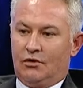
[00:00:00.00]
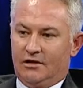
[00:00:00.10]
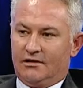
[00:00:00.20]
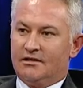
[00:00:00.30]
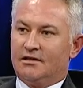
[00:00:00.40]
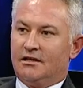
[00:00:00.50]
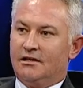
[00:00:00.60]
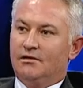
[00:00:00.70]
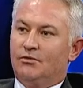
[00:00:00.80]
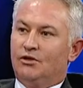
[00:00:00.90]
hatırı
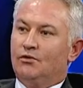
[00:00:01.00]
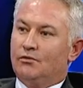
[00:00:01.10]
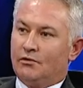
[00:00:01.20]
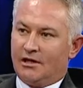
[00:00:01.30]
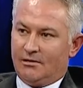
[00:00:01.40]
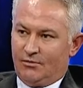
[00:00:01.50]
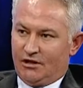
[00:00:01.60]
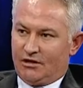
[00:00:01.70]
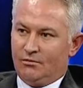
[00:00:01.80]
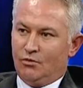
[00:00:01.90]
sayılır bir kültürel
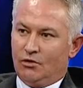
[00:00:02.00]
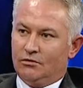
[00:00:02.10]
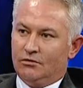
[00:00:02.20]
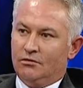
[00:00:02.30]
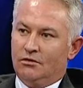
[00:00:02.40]
birikim oldu